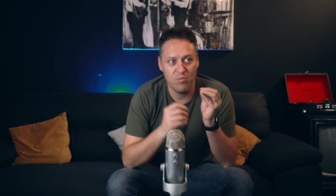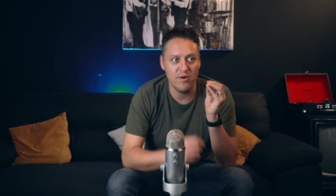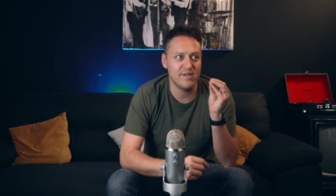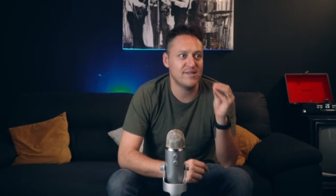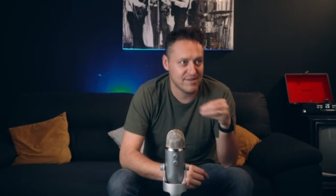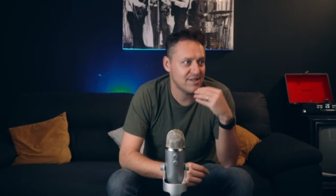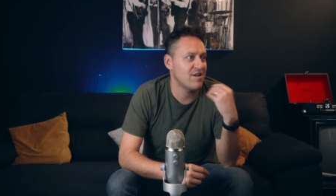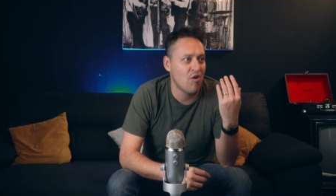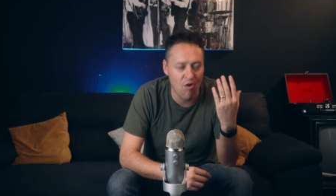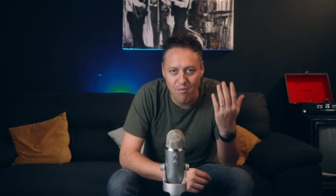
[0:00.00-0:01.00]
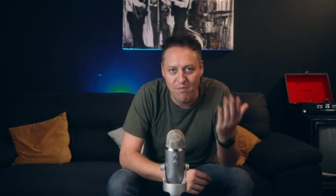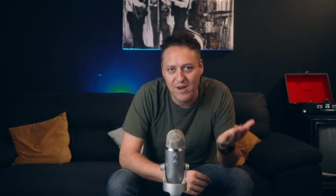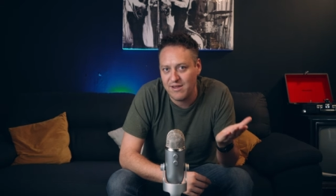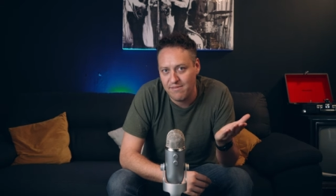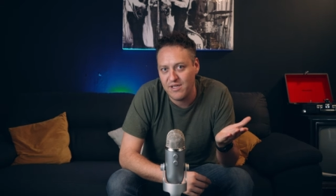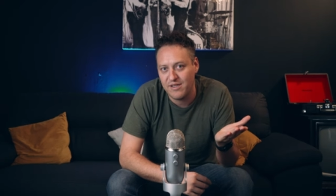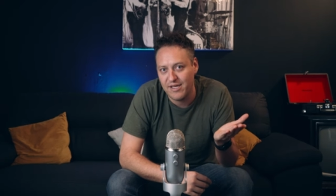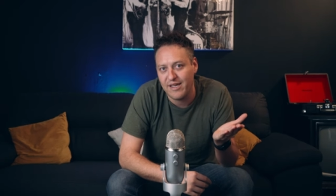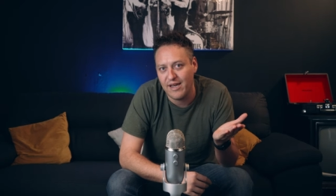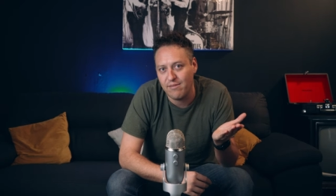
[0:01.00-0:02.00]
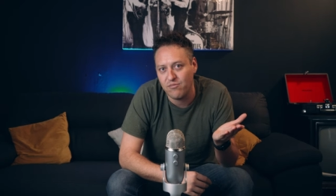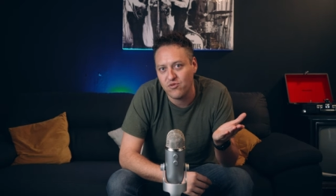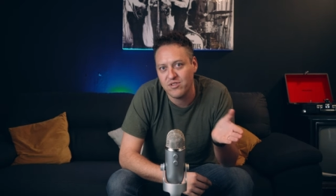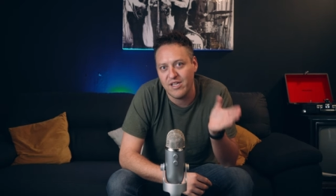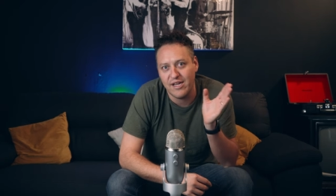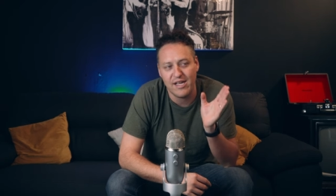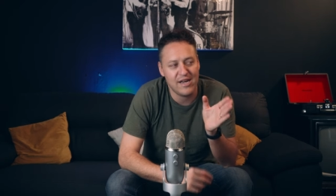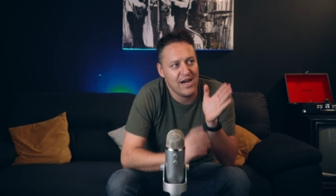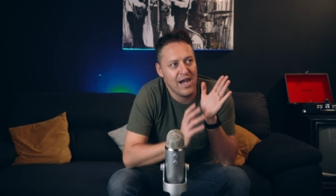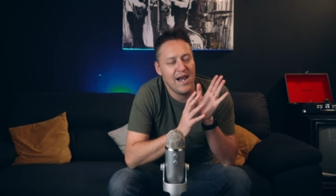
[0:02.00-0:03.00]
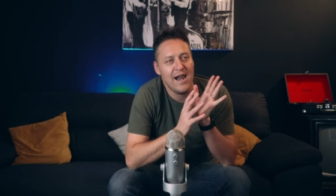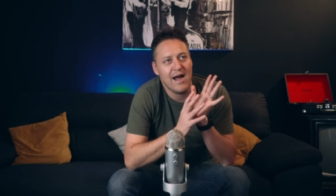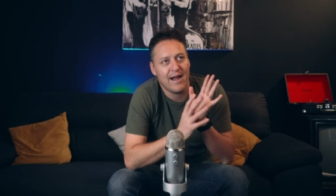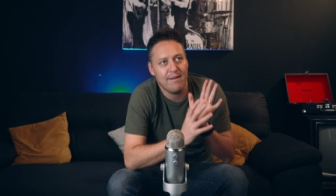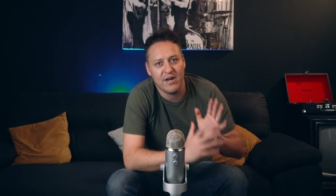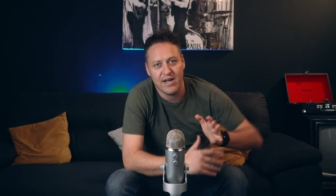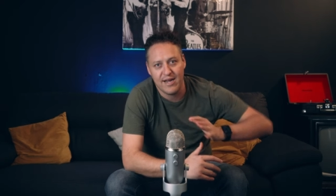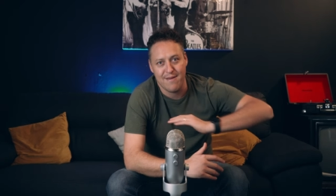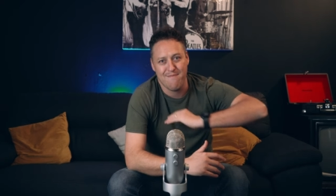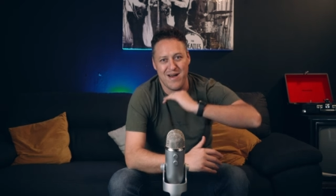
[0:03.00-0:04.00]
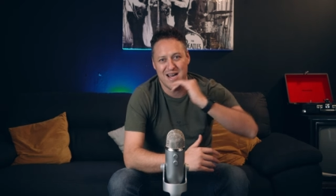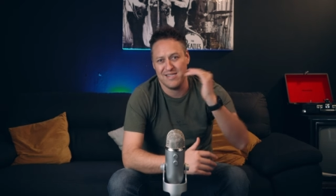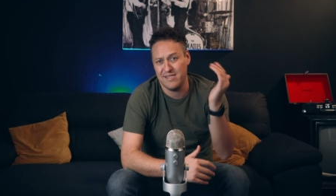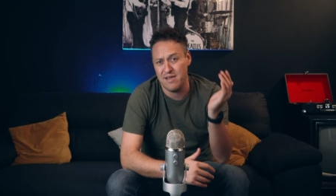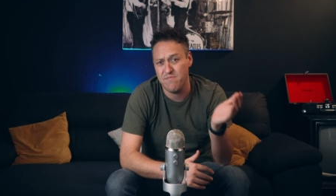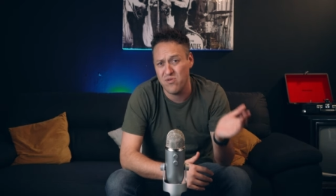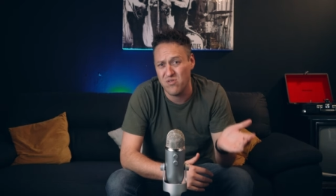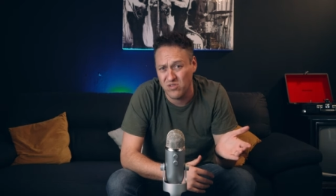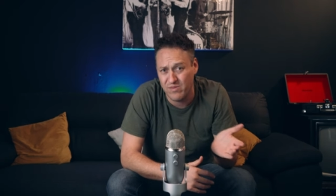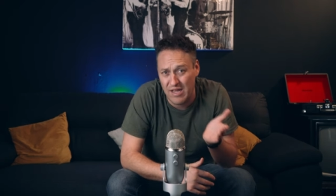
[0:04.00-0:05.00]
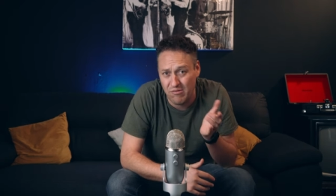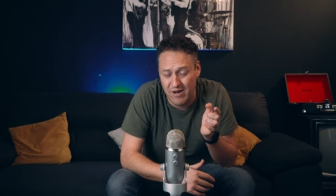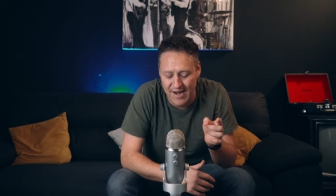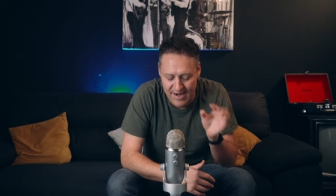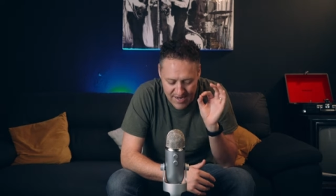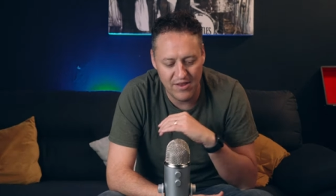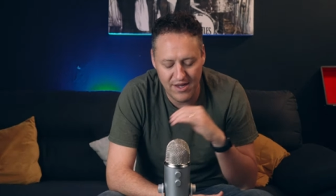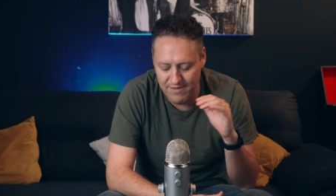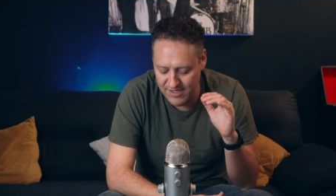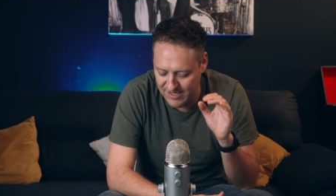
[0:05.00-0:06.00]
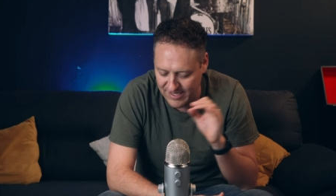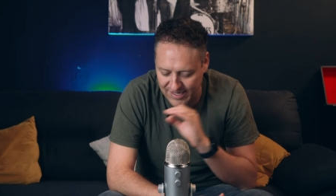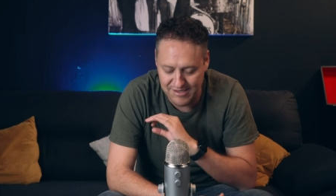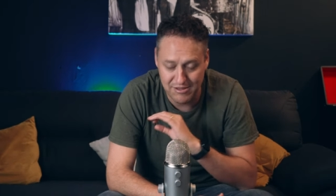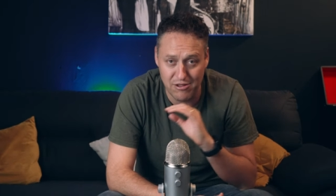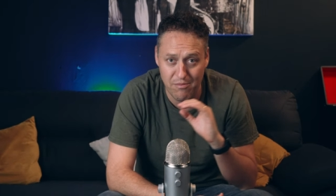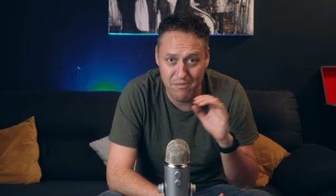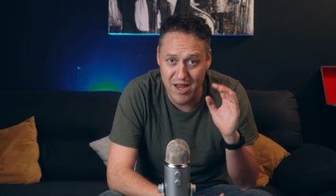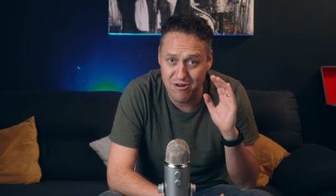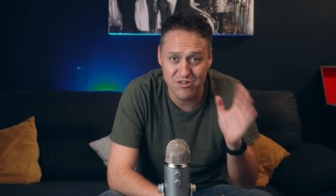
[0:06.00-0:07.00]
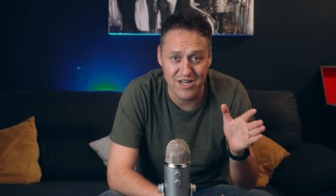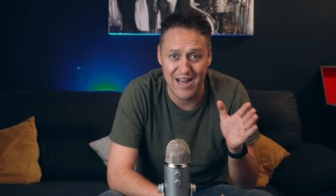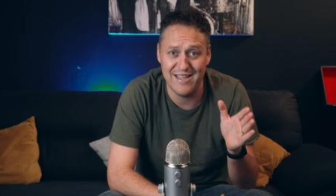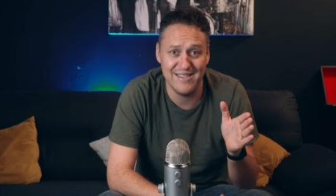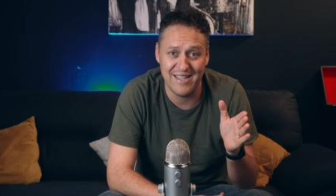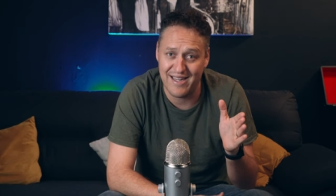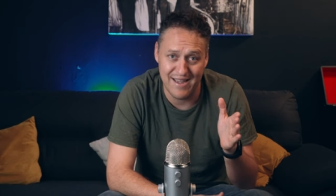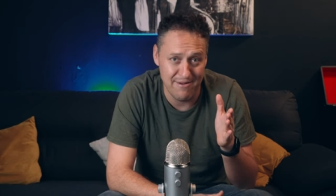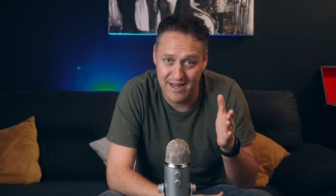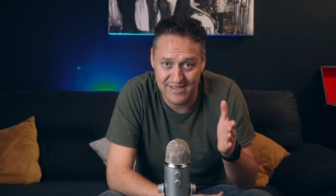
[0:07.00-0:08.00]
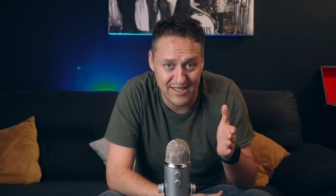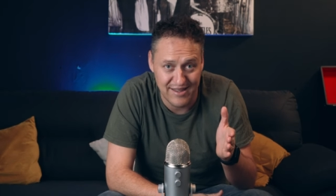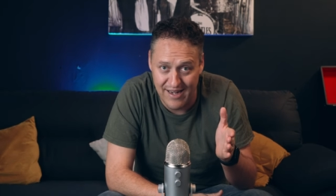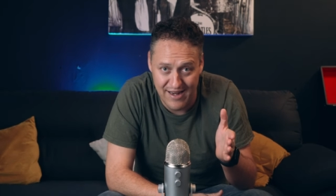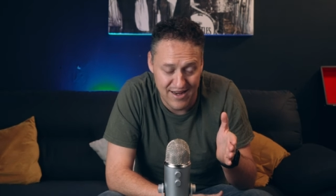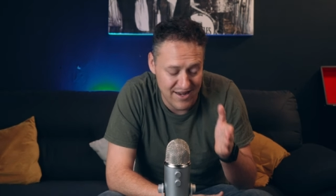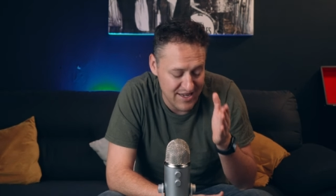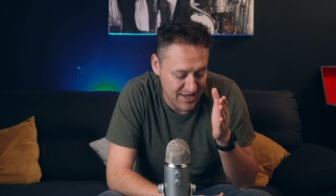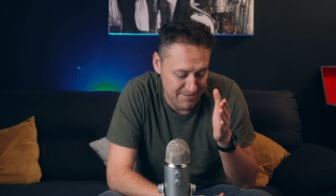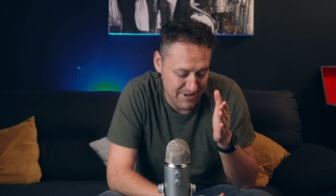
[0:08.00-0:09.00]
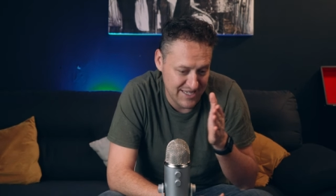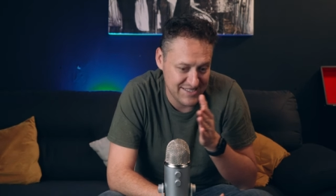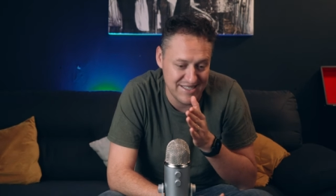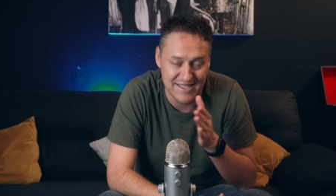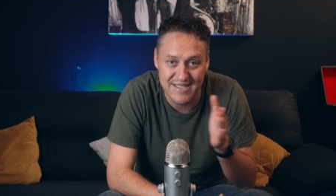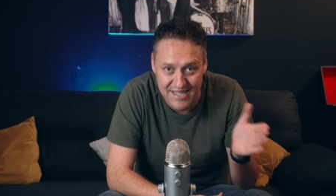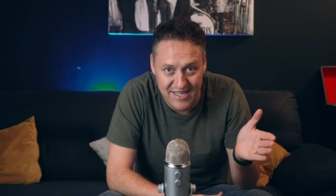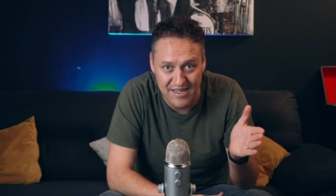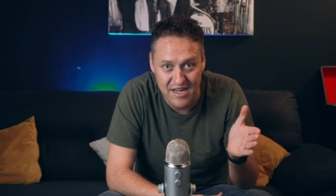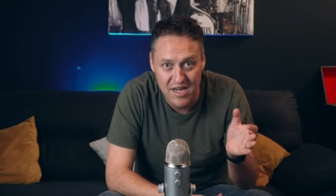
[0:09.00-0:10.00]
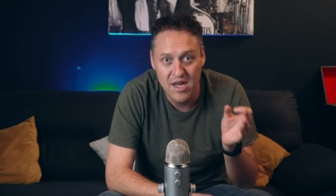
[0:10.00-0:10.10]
pues completamente queremos tener la cámara que más tiempo nos va a durar. Pero déjame decirte que esto es lo menos realista que vas a tener y que va a existir.